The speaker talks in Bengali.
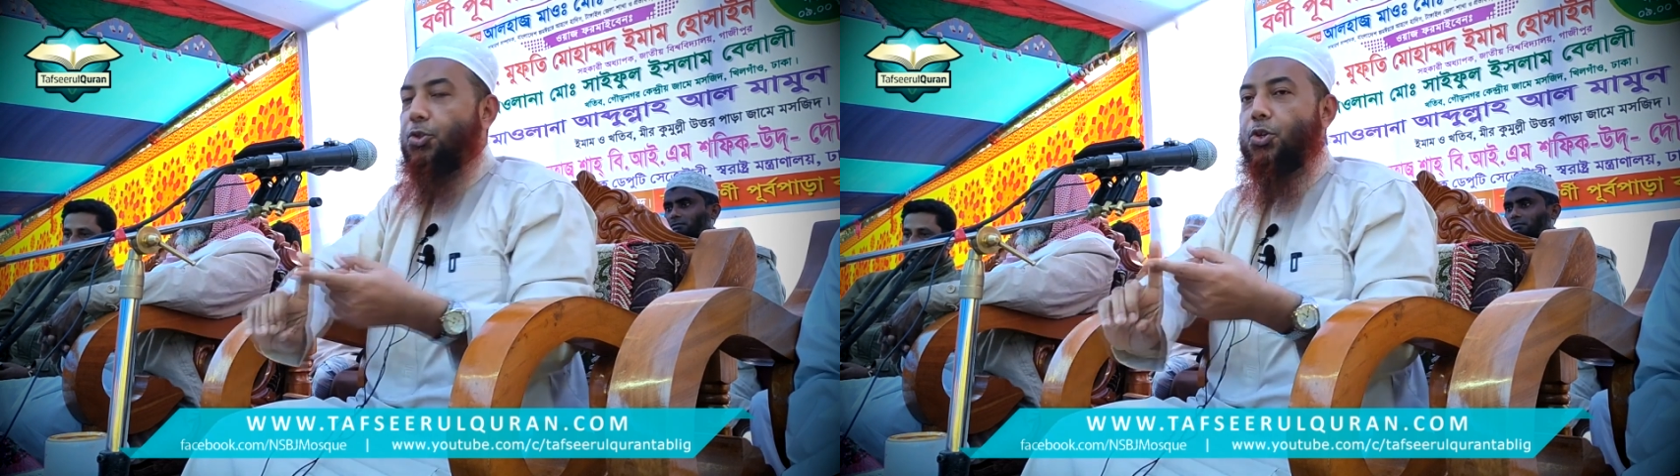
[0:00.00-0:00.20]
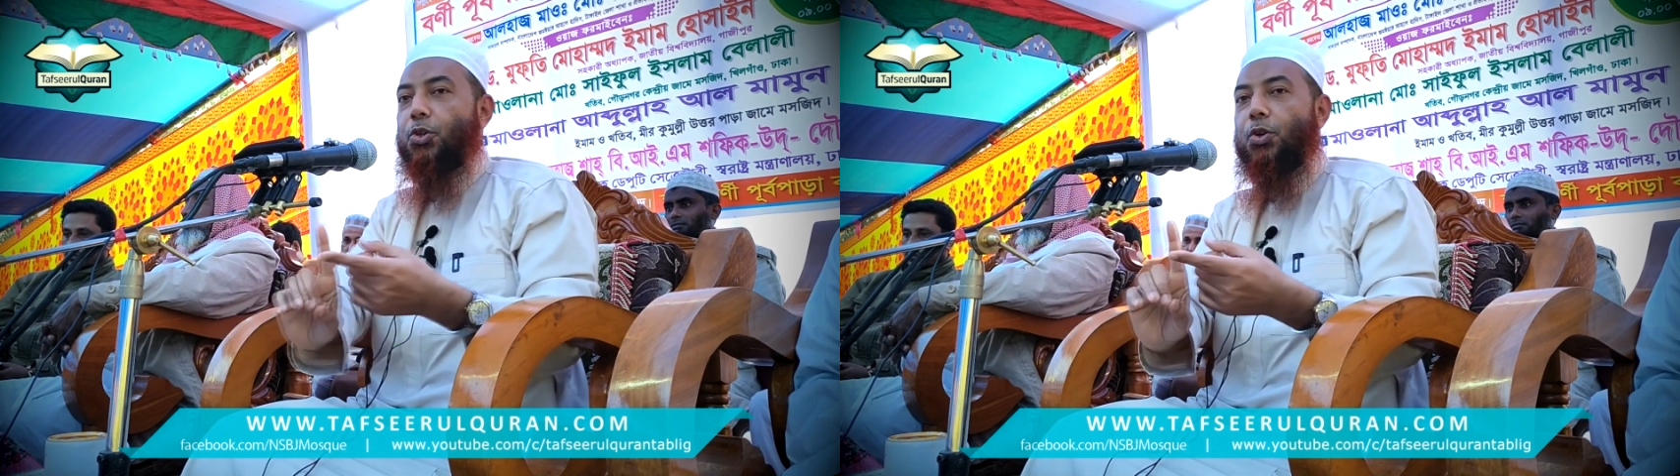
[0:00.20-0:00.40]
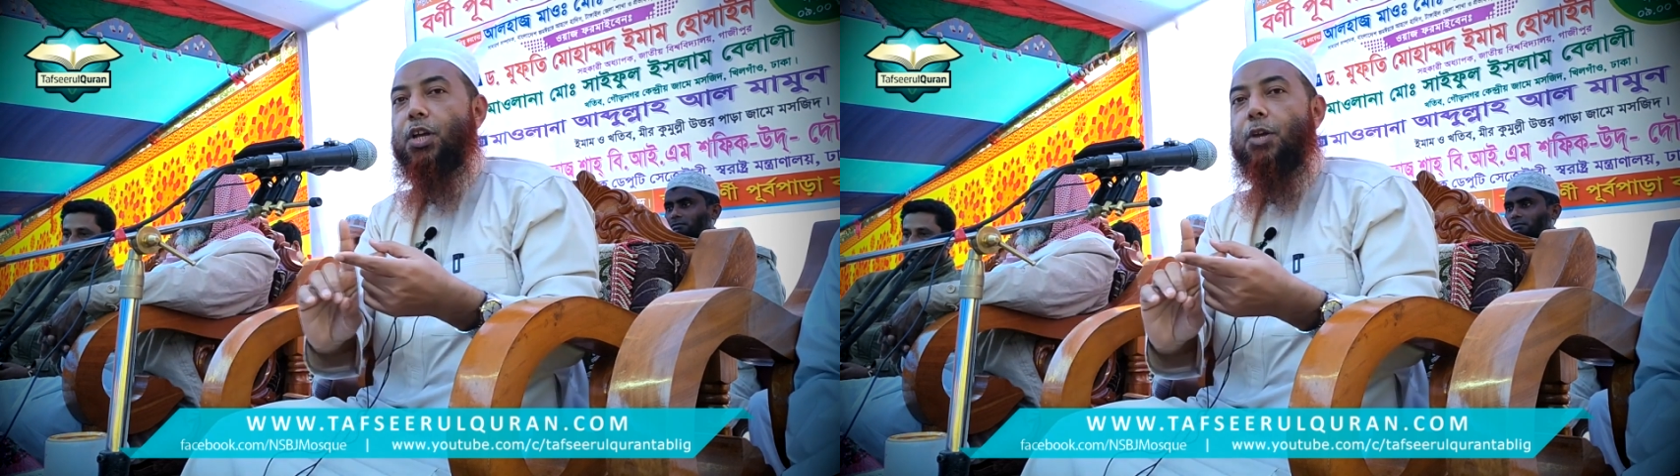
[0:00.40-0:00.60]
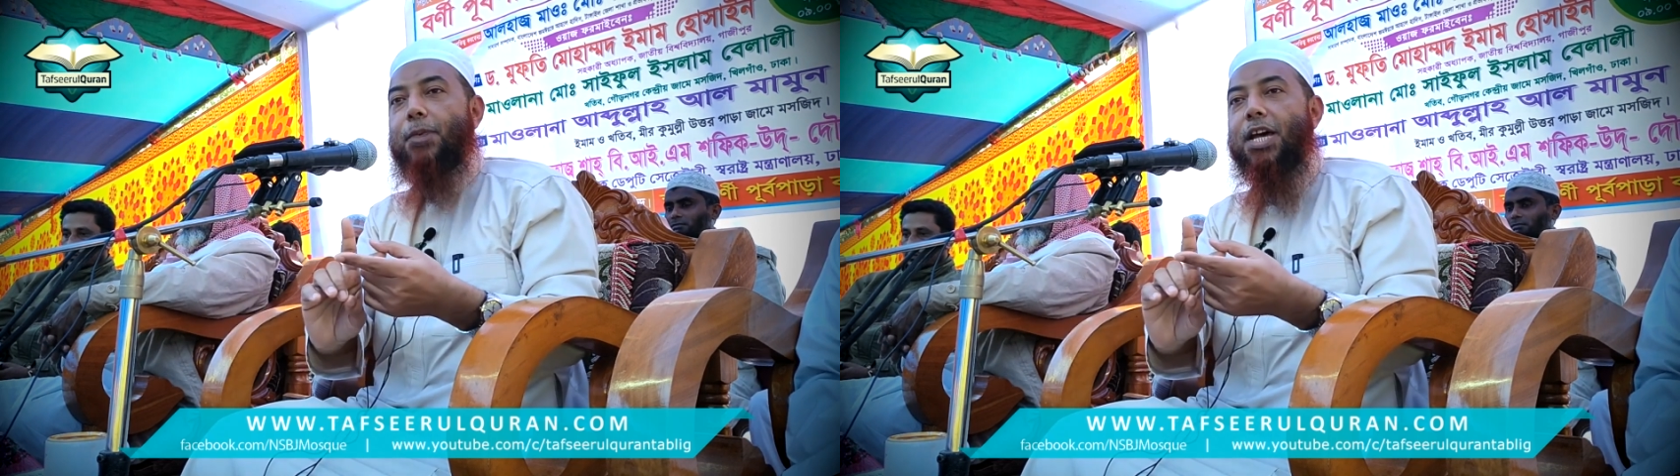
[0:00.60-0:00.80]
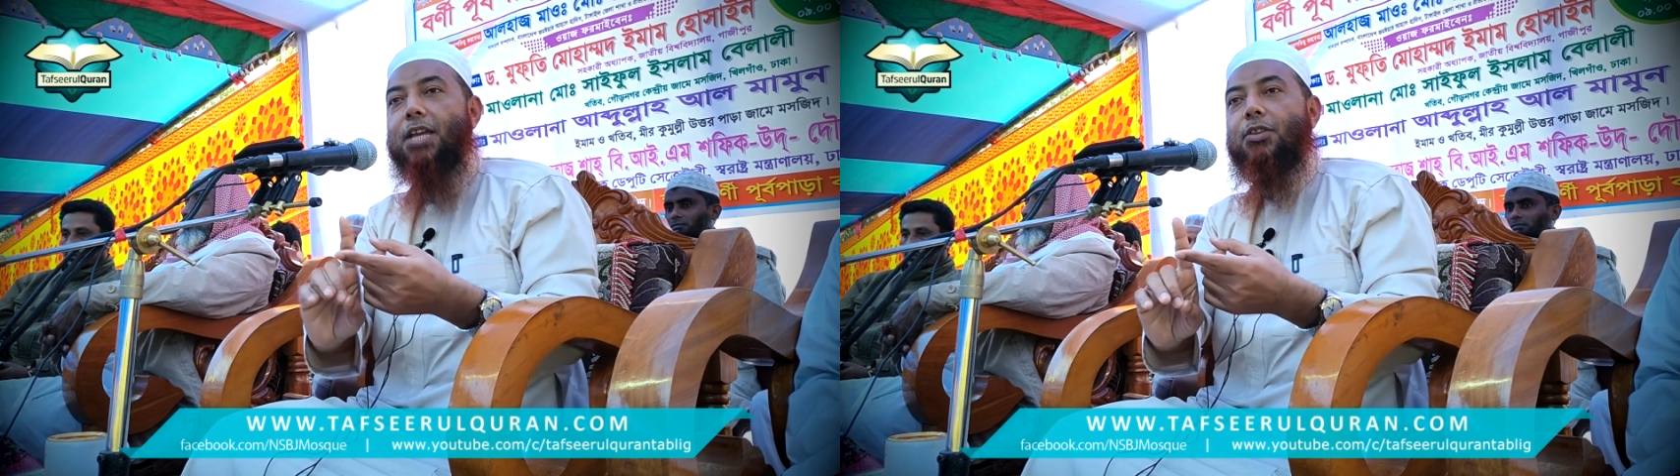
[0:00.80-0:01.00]
যত
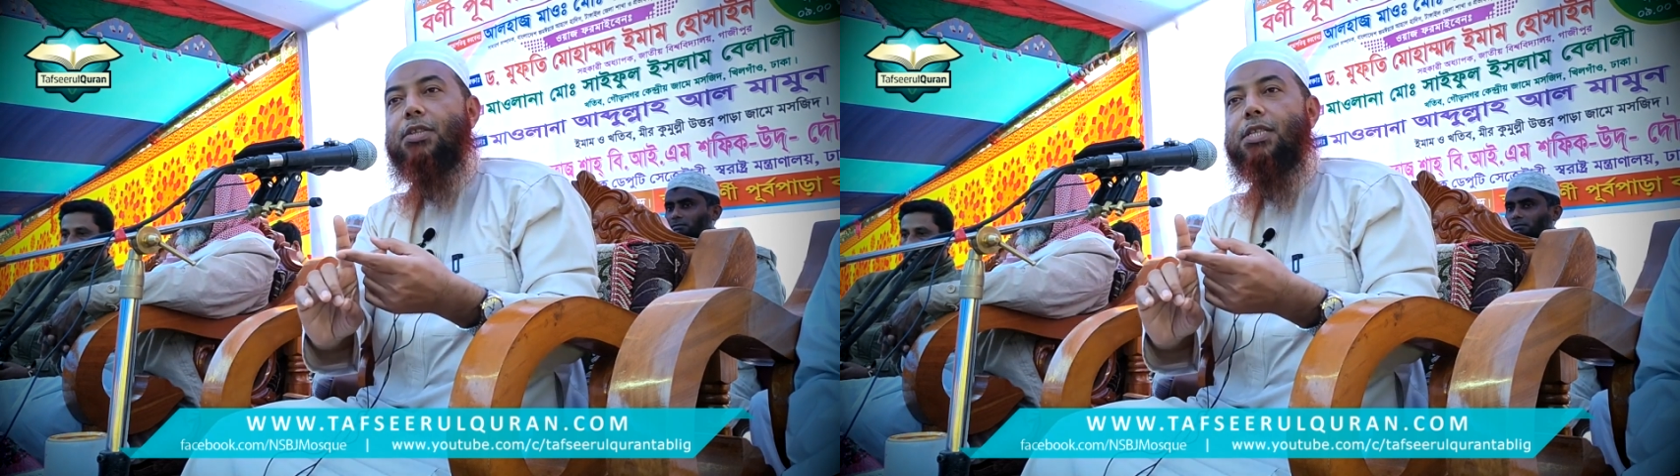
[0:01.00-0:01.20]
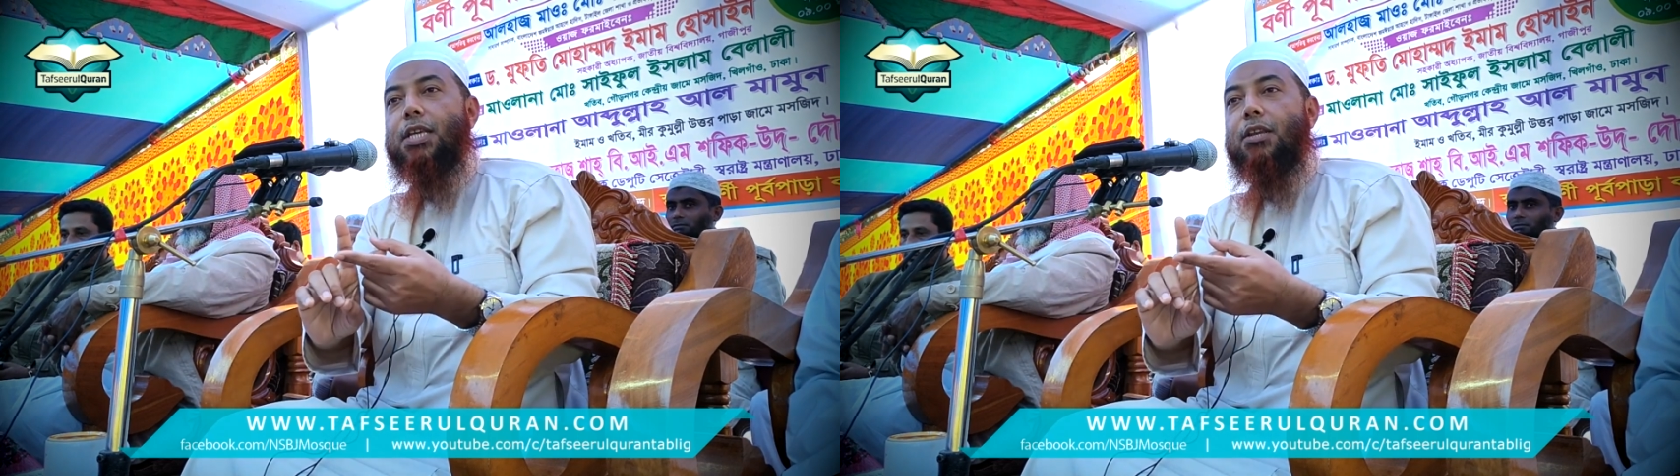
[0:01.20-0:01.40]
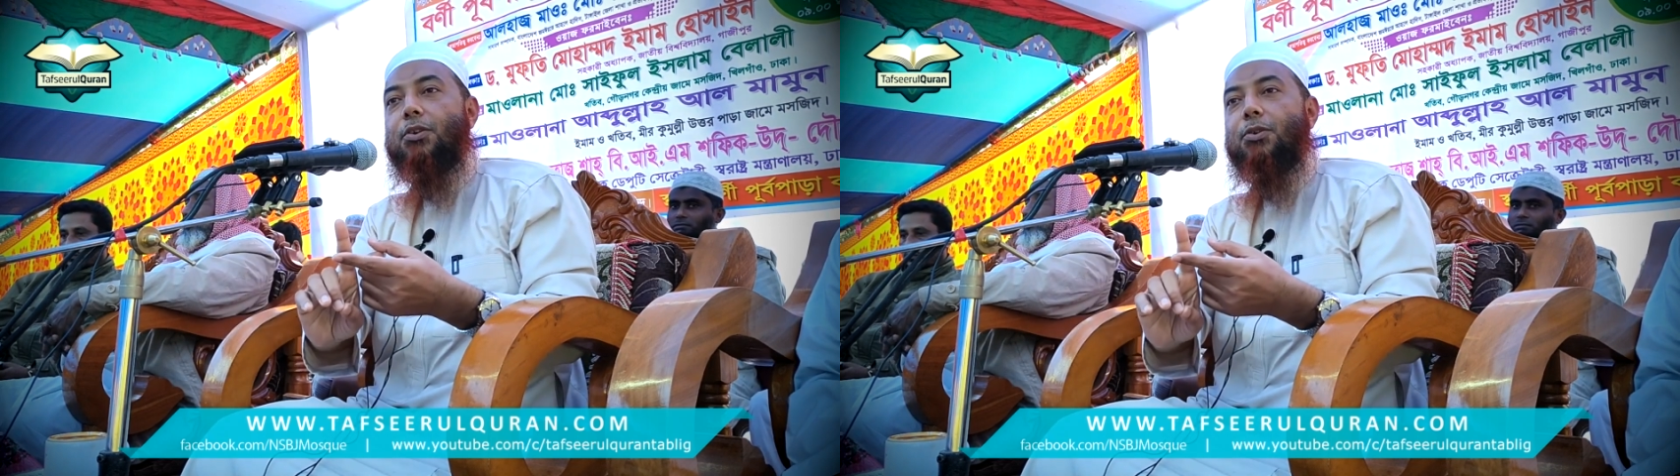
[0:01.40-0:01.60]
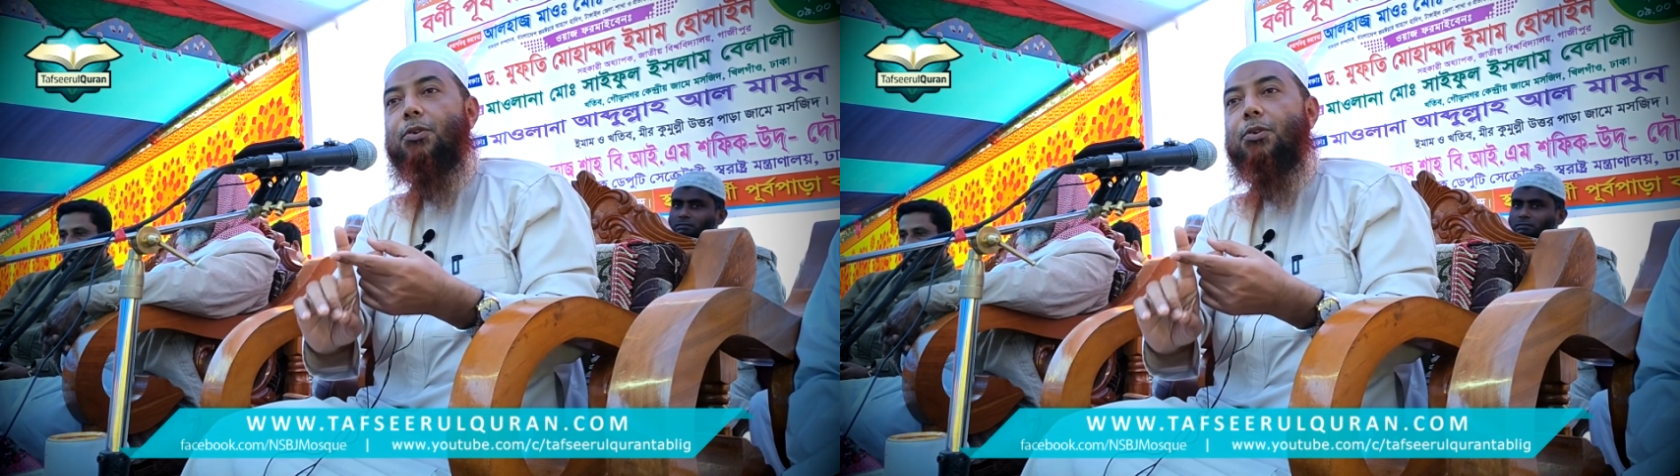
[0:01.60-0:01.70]
এবাদত ছিল